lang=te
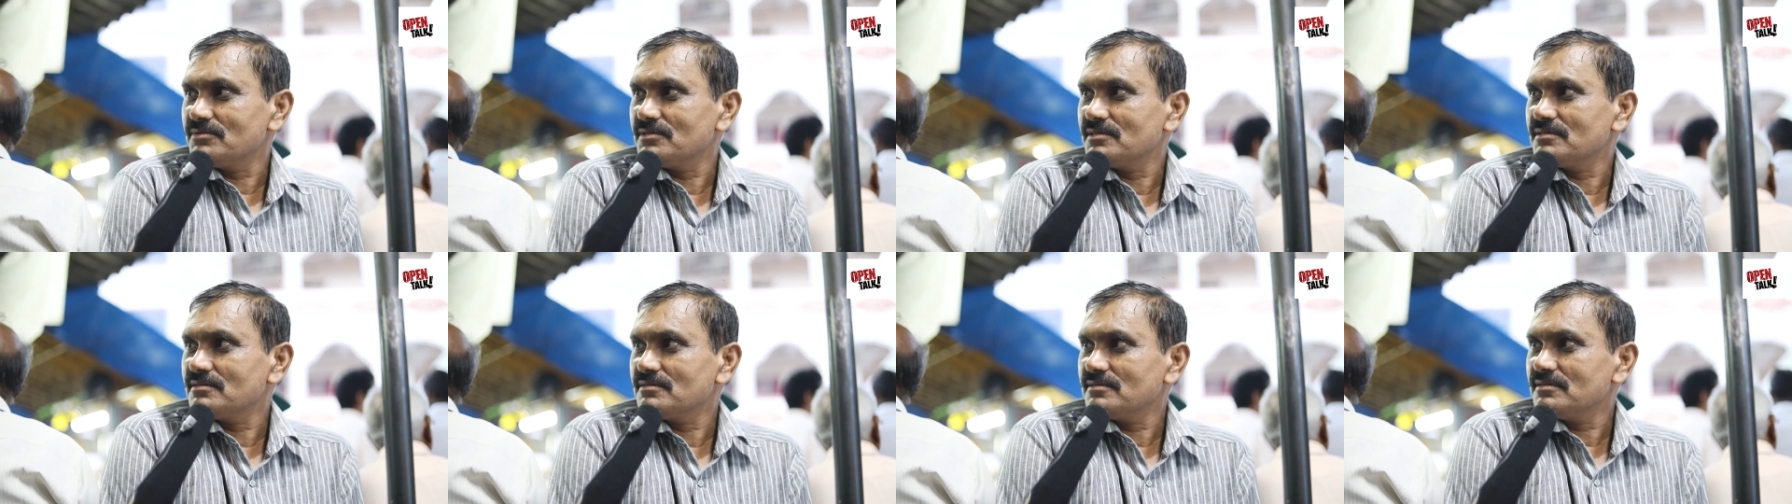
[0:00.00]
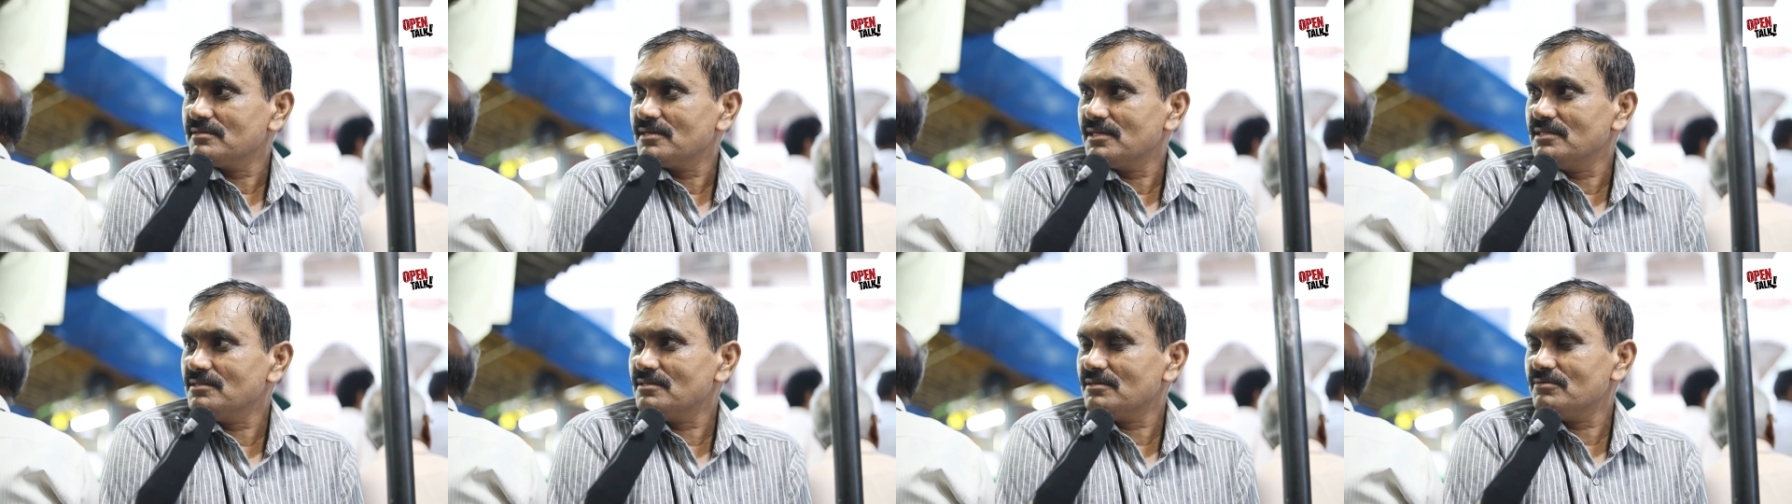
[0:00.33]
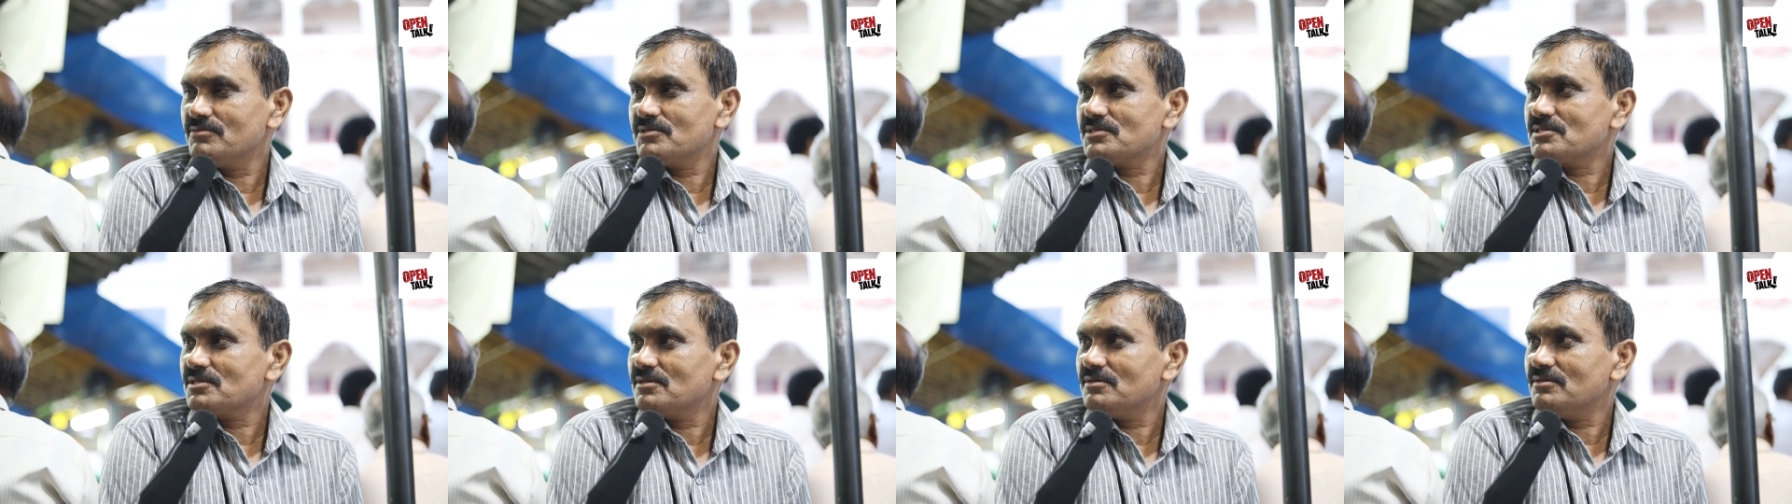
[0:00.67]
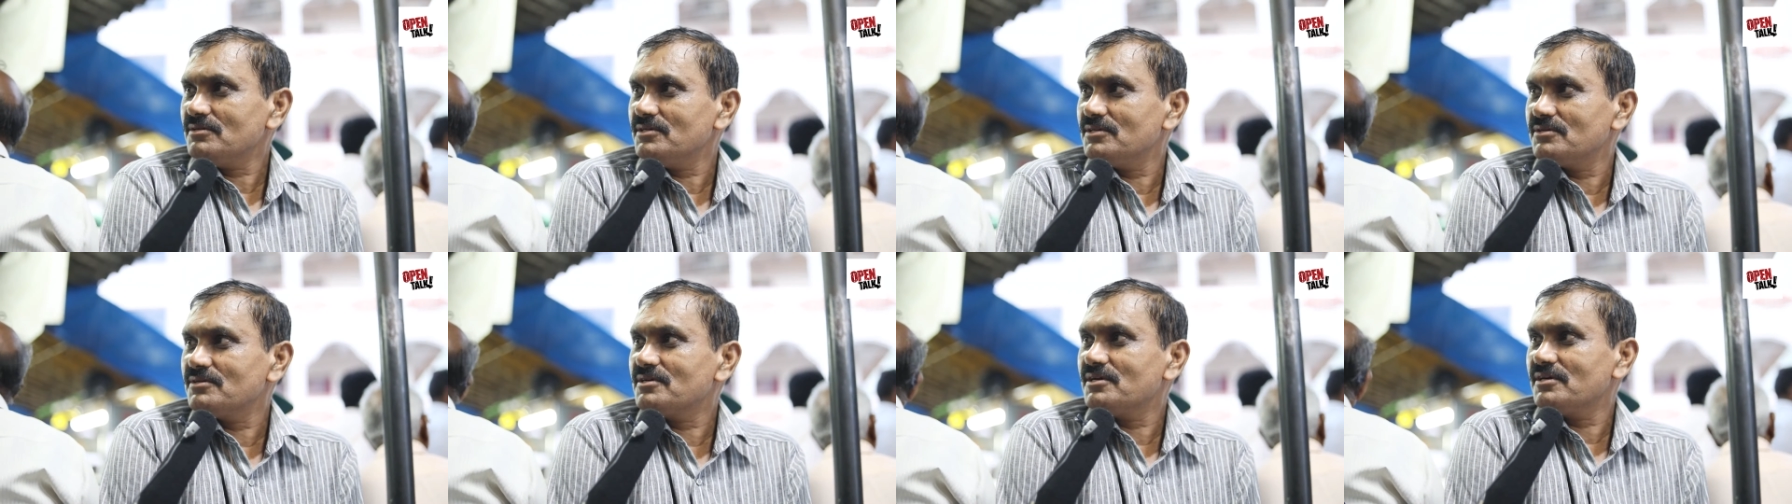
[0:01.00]
ఉంది రైతుల
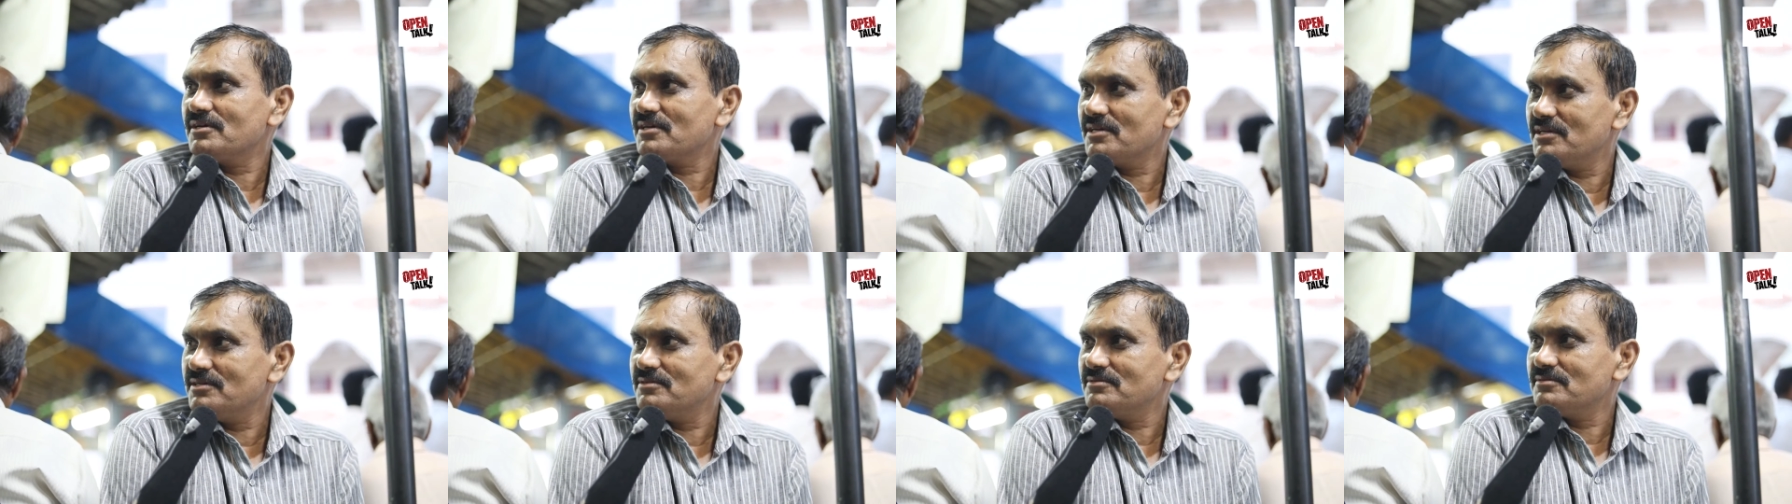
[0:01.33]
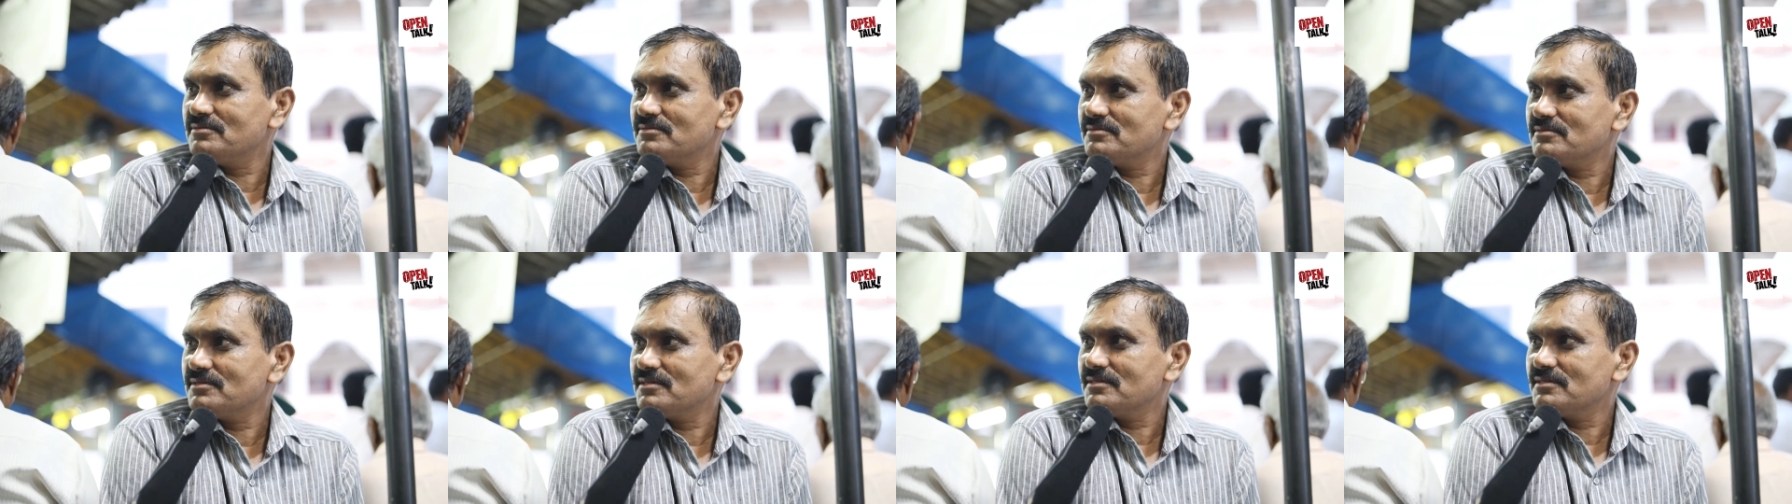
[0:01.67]
విషయంలో ఎన్నుకోడు గేయడు